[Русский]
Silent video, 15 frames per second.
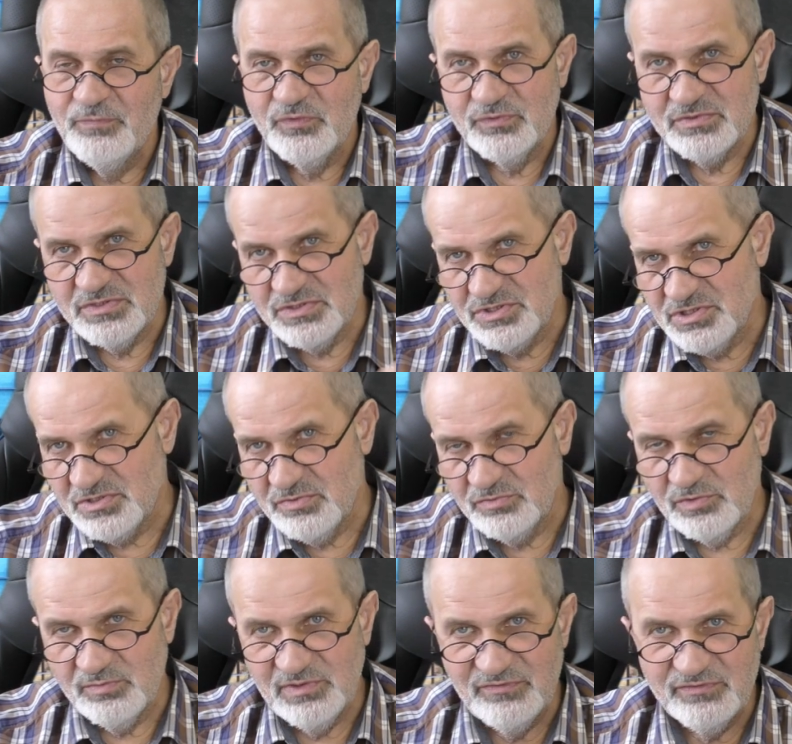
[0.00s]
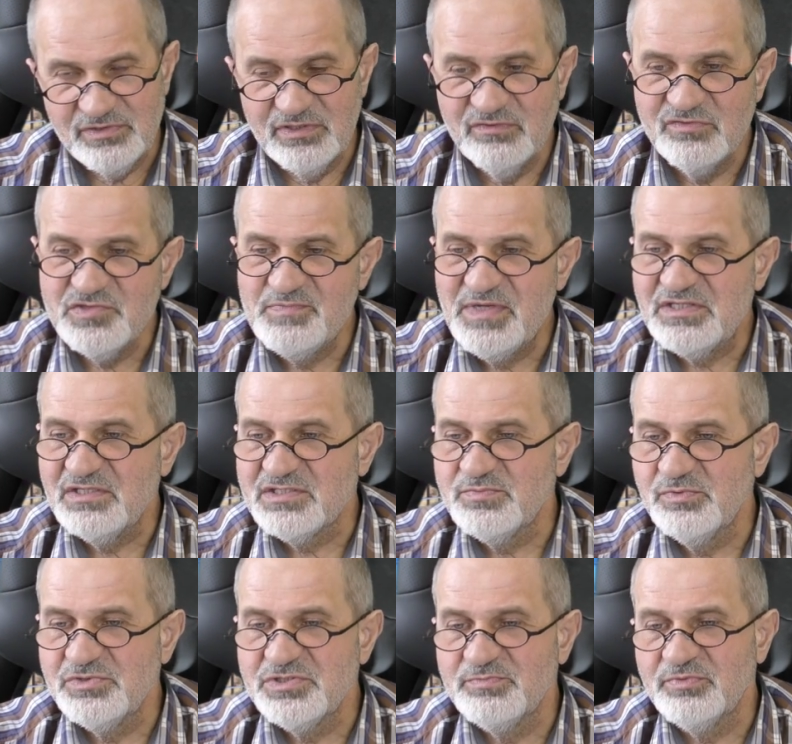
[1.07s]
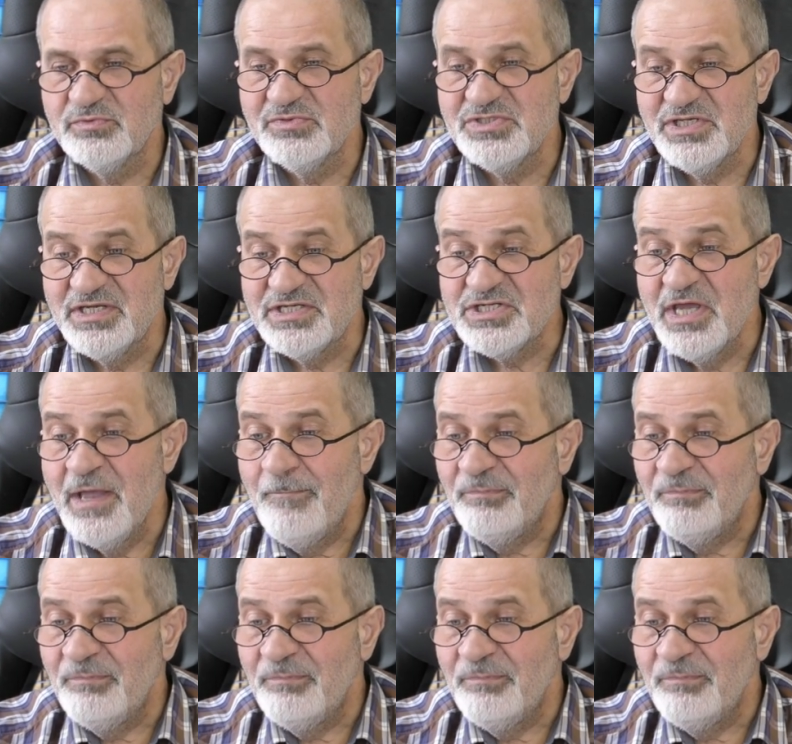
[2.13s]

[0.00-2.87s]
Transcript: То есть 600 рублей вкладываешь, в 5 раз больше получаешь.